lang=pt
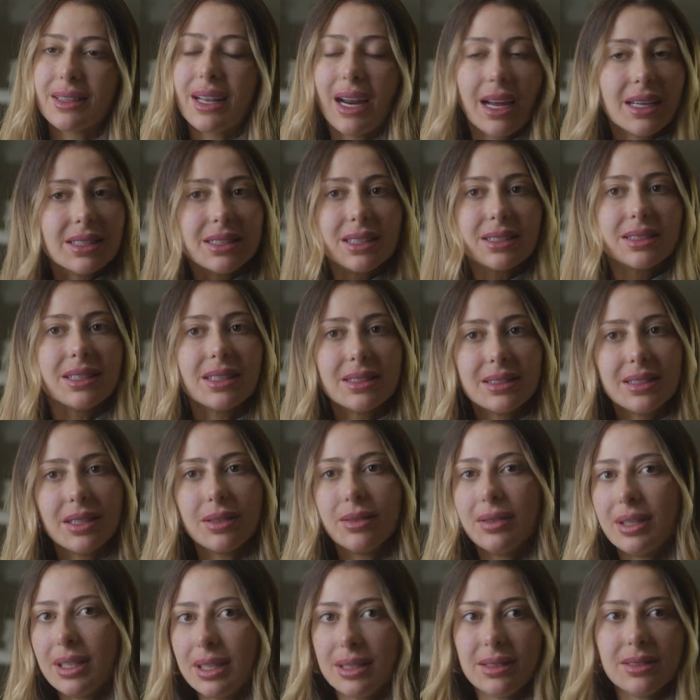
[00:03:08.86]
traz essa
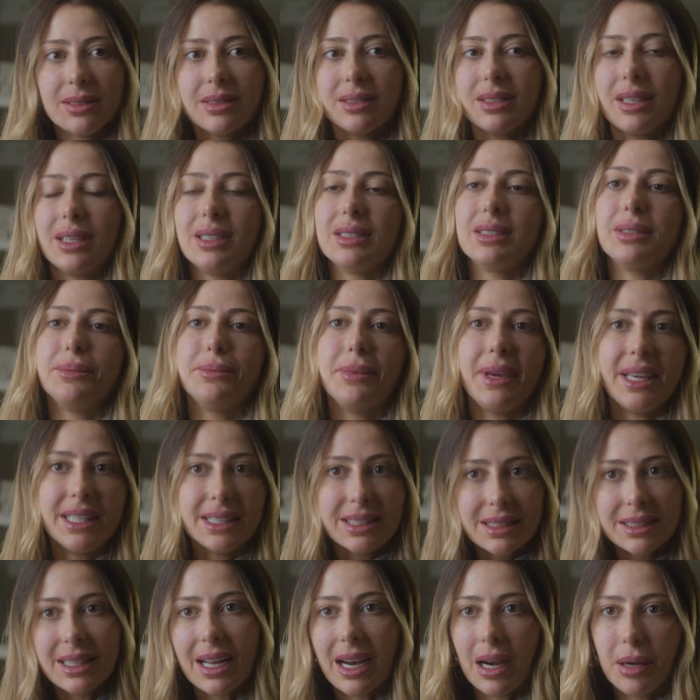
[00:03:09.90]
segurança, esse
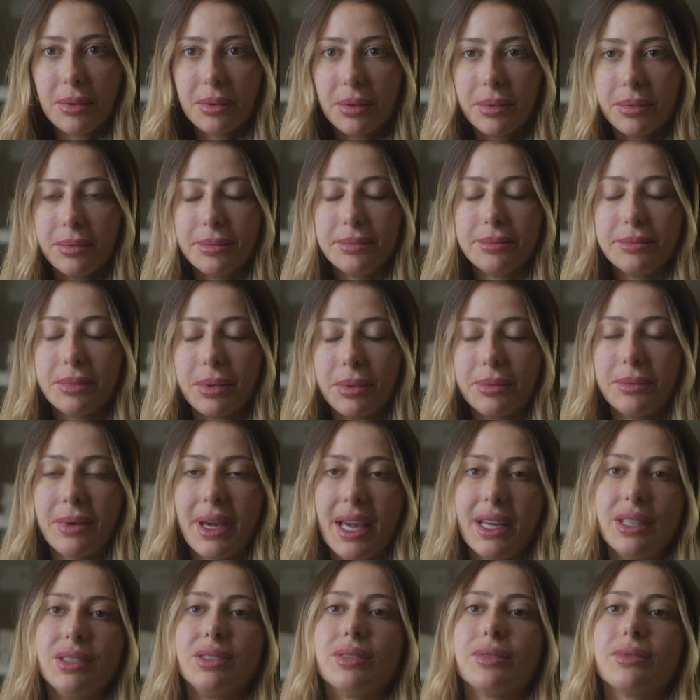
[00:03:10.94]
bem-estar para o
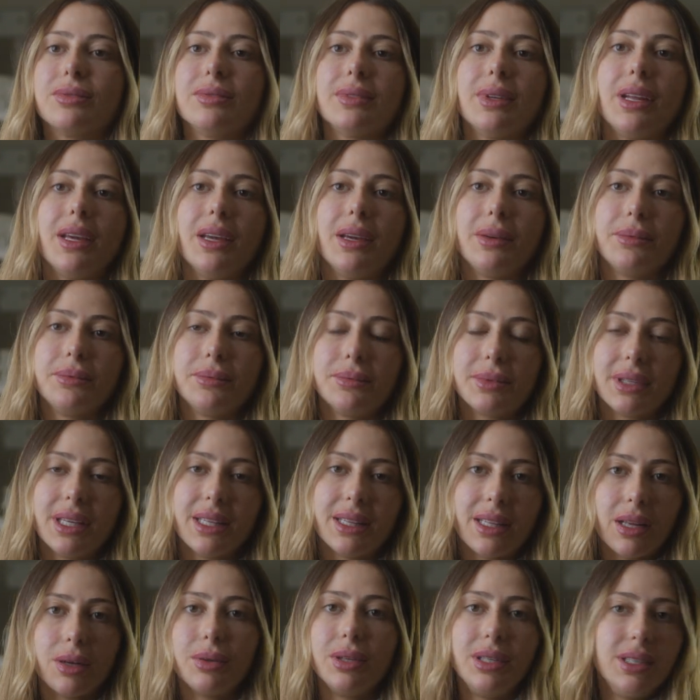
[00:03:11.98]
médico, né, que
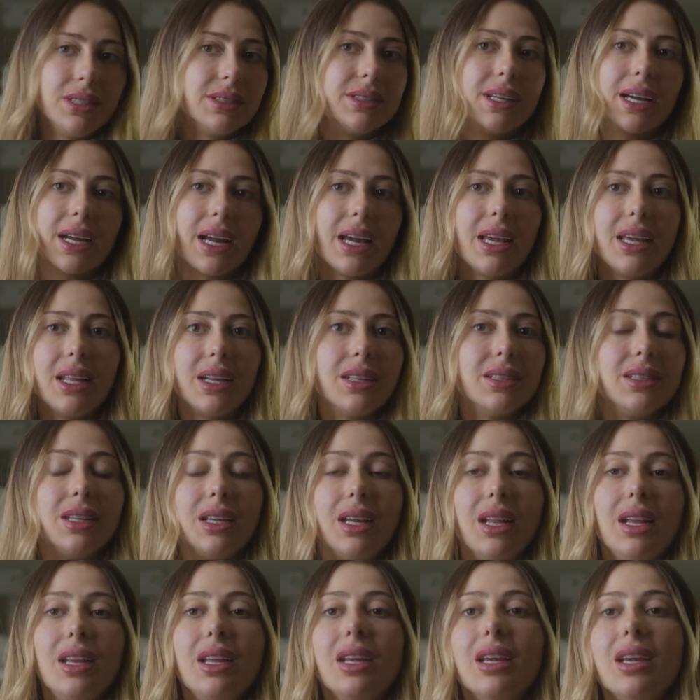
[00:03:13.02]
está no início da carreira
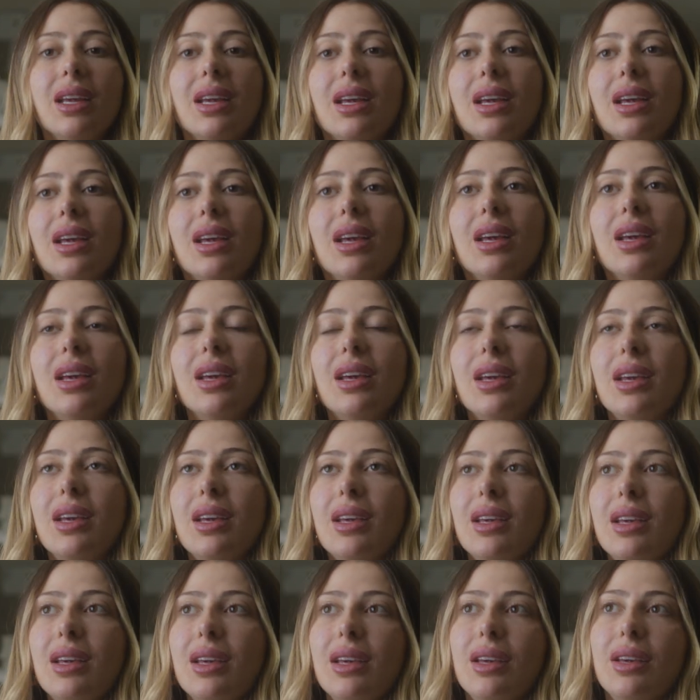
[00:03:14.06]
dele.
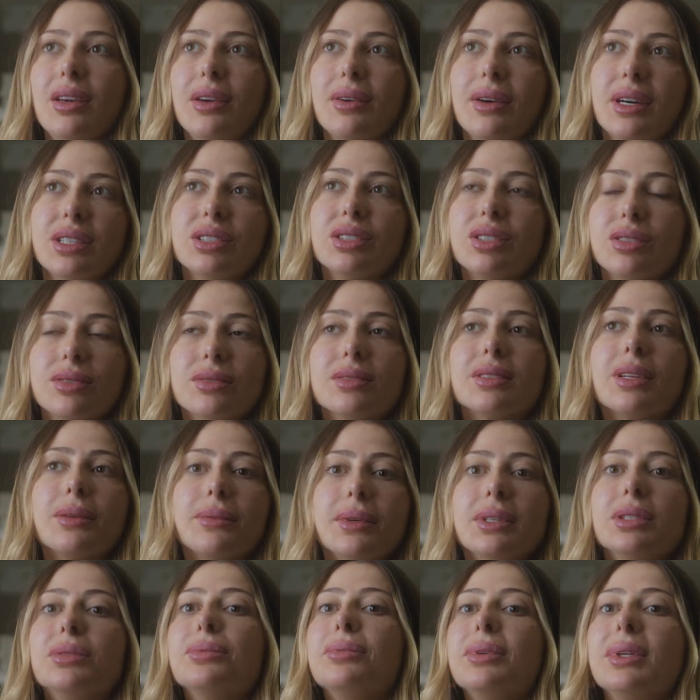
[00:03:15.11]
Eu acho que
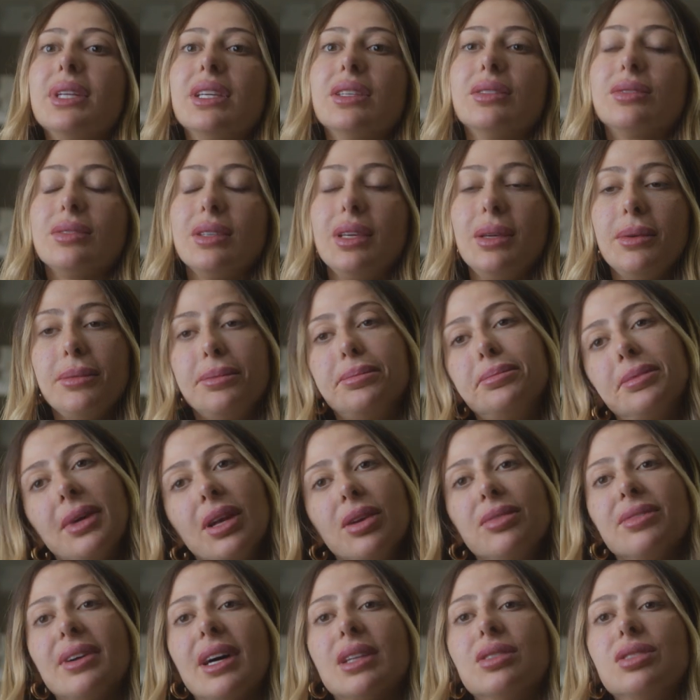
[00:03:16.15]
justamente por isso e
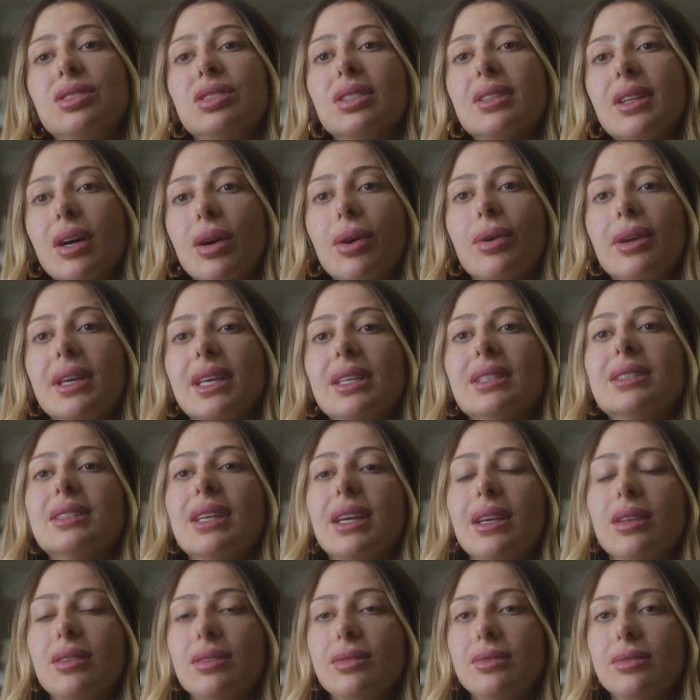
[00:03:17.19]
pelo fato de estar tá
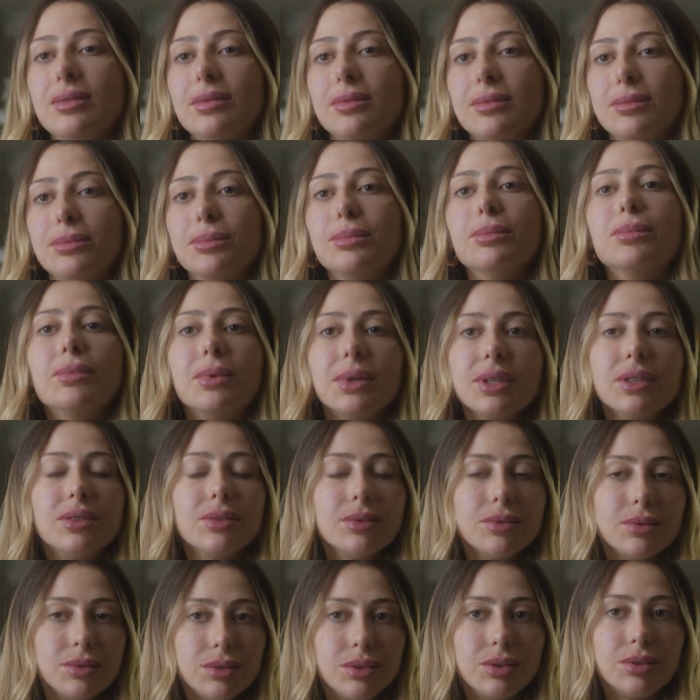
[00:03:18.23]
conhecendo
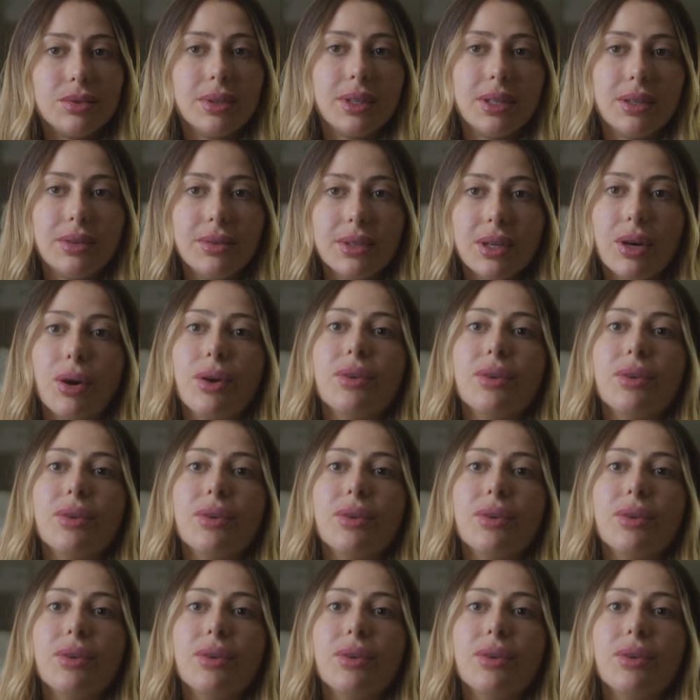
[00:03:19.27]
muito o João e